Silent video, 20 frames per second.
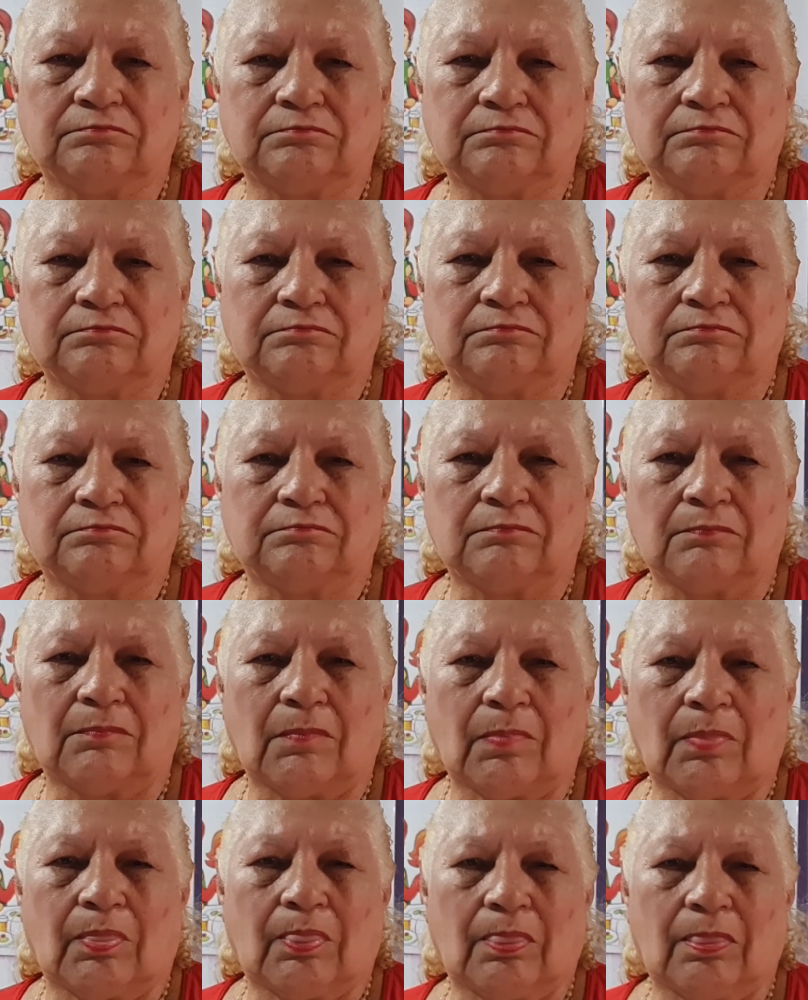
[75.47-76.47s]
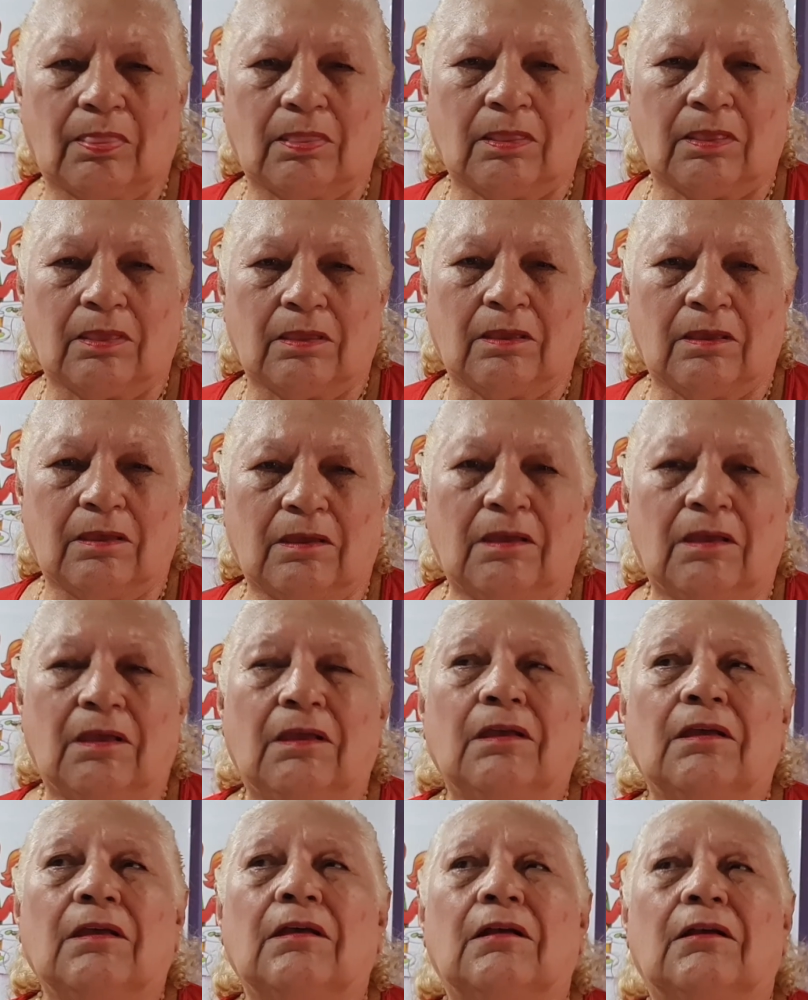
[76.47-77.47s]
¿Es ese es el principal
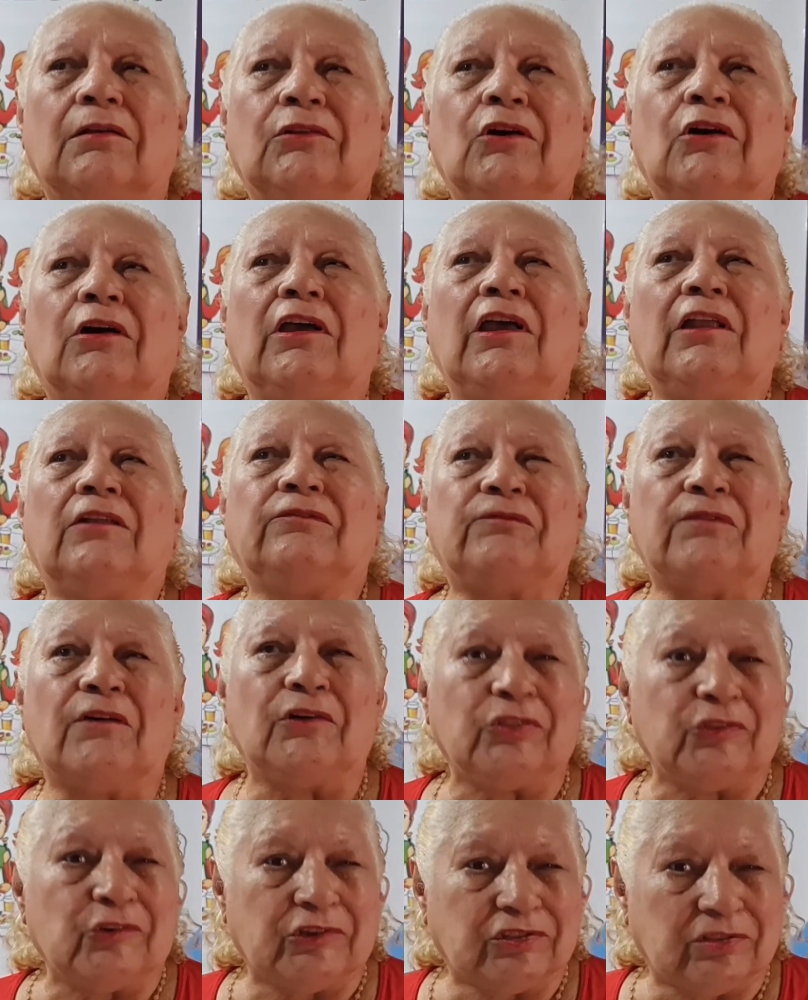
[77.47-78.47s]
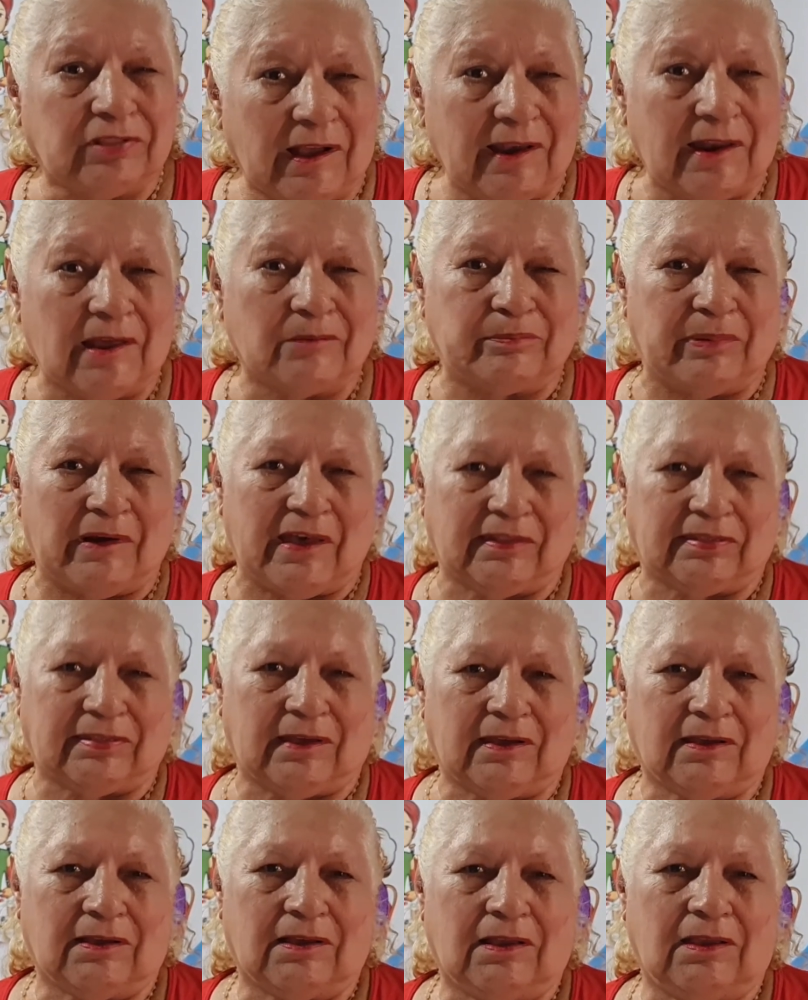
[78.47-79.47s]
motivo? No, el fondo está la
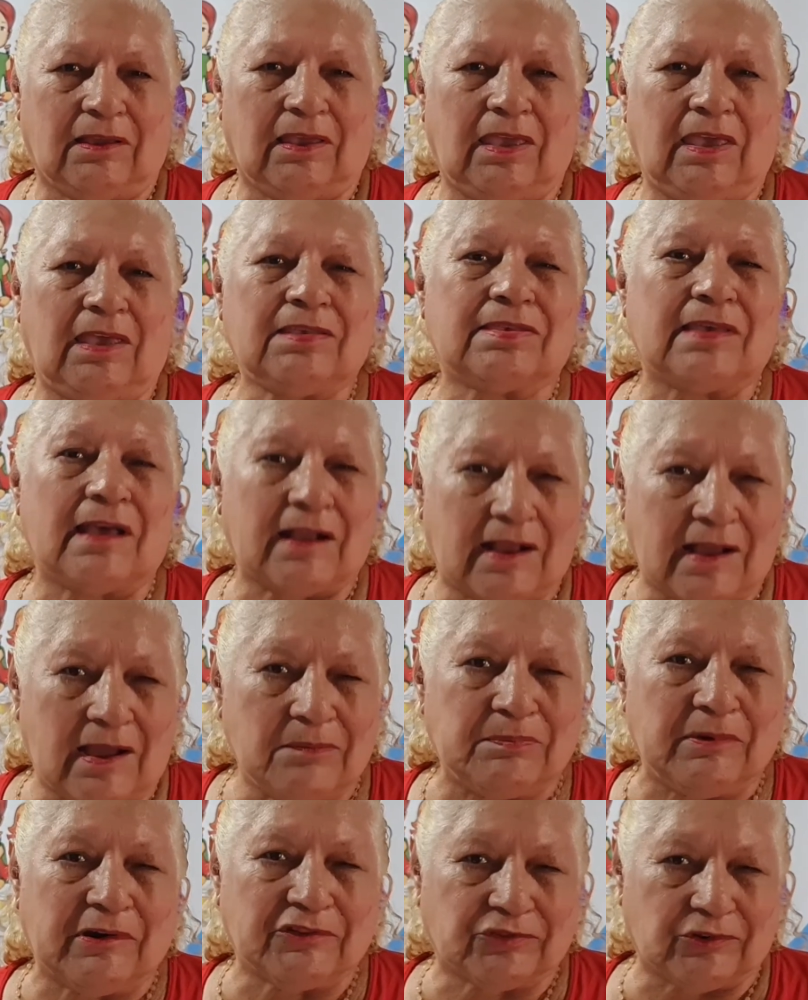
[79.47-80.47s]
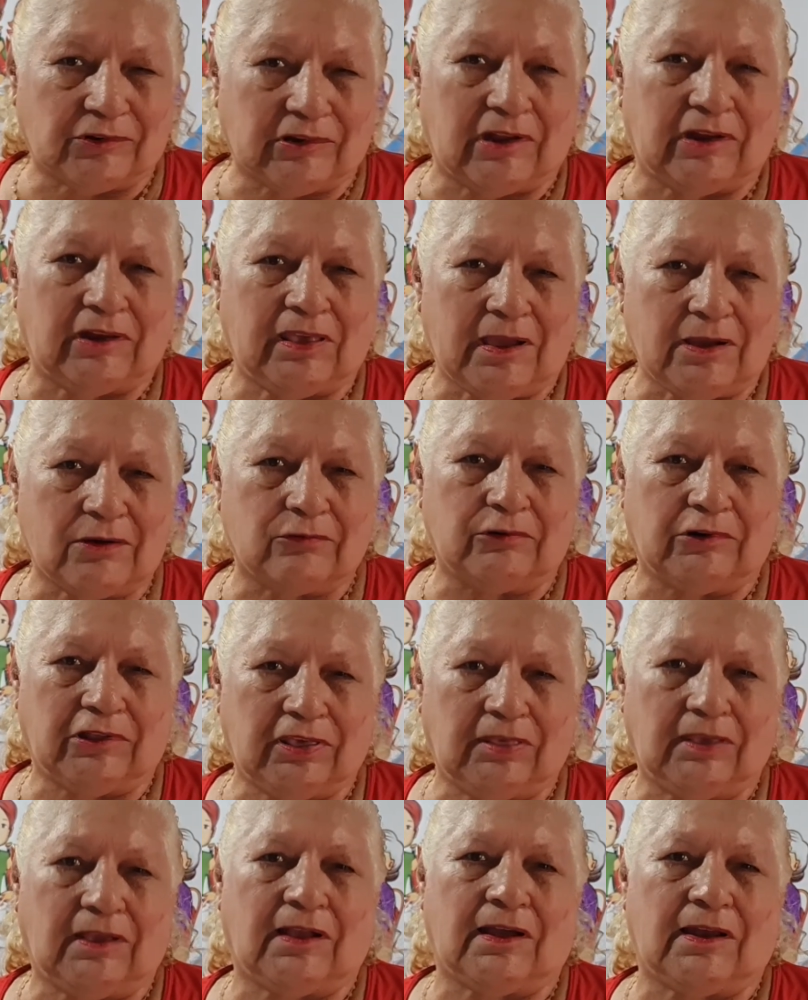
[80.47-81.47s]
plata. Es acá personería
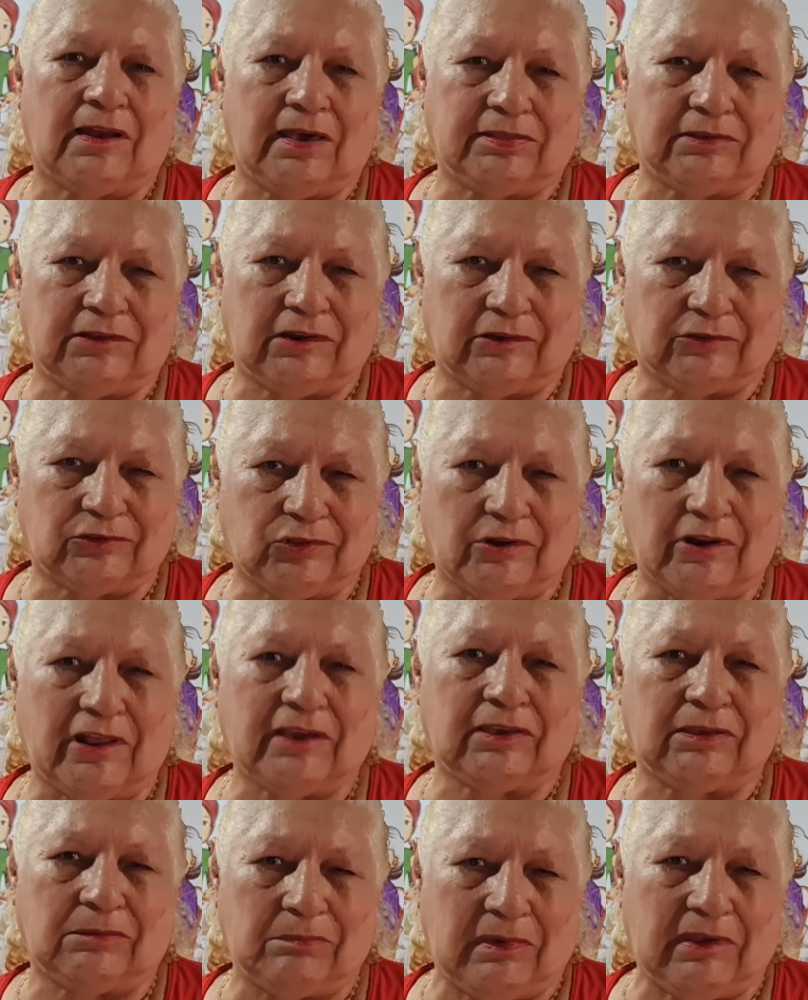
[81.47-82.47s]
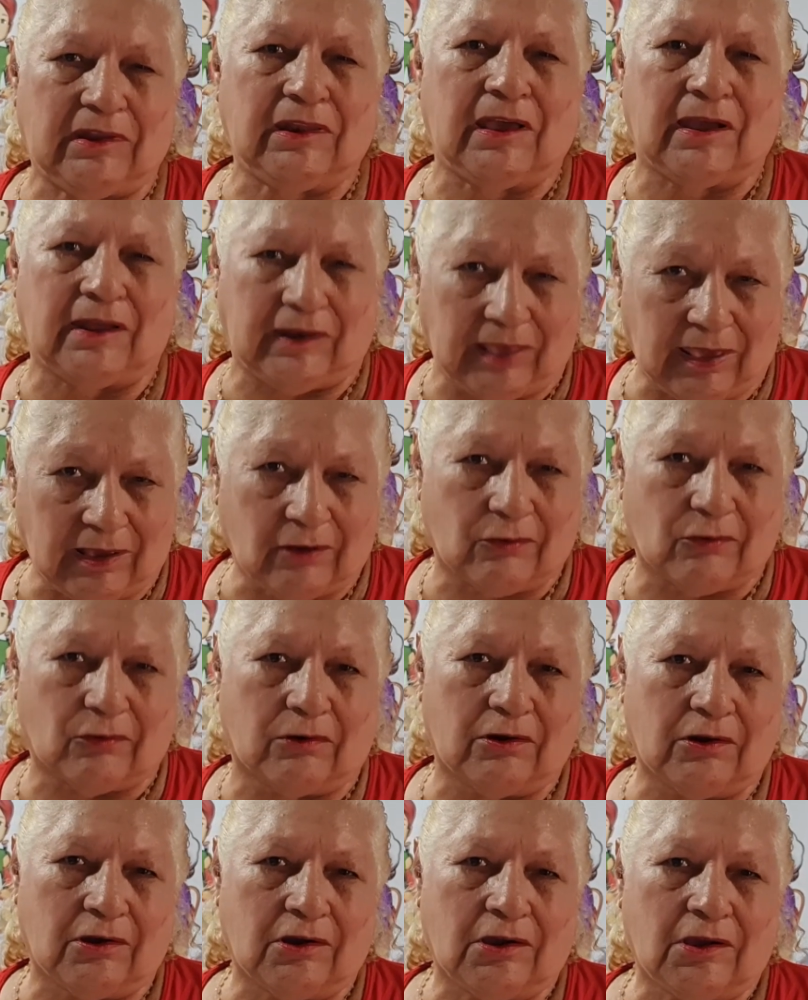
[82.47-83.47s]
jurídica, la directora Jimena
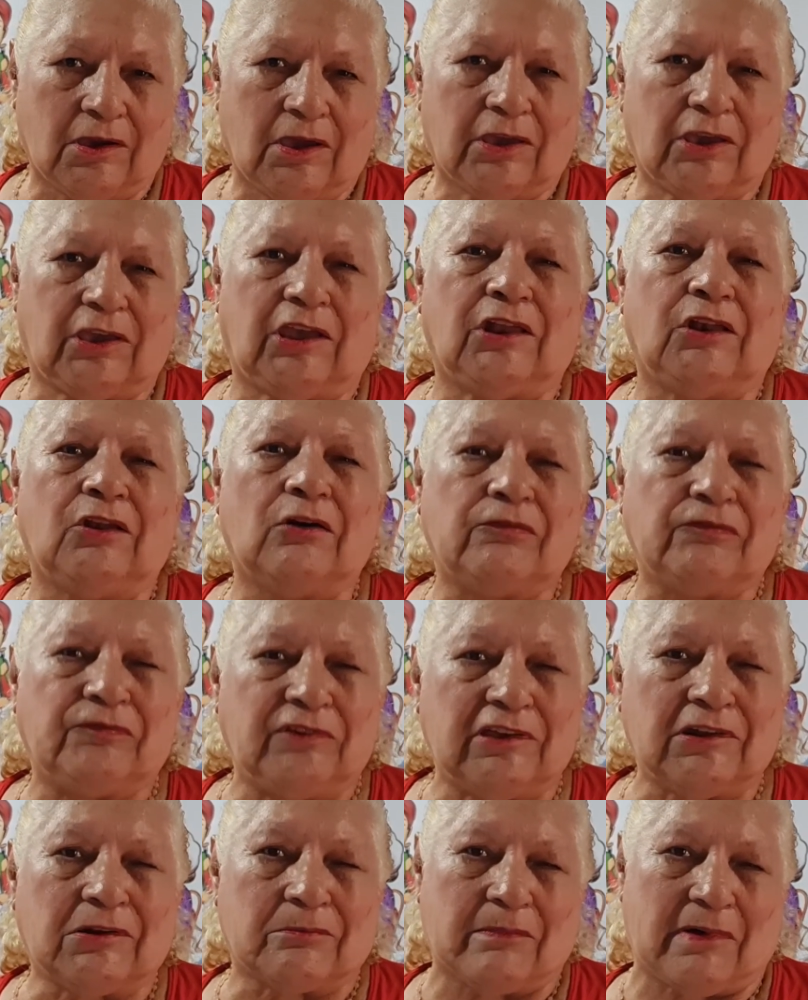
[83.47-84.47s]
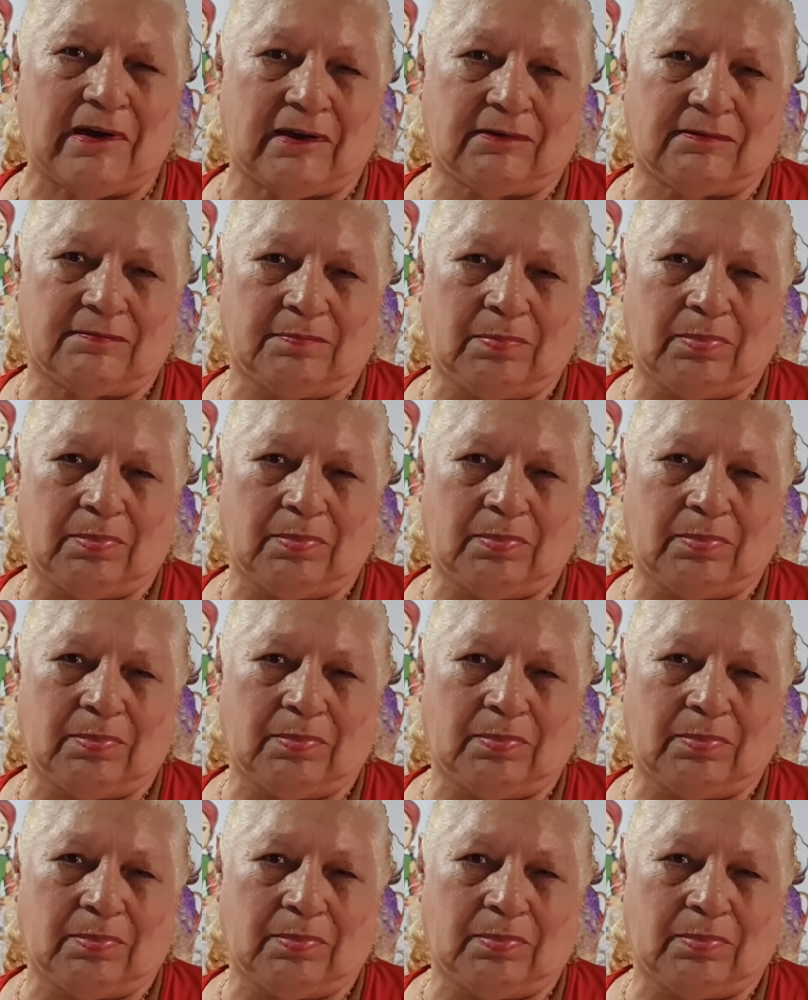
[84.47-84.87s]
Areco, que no firma.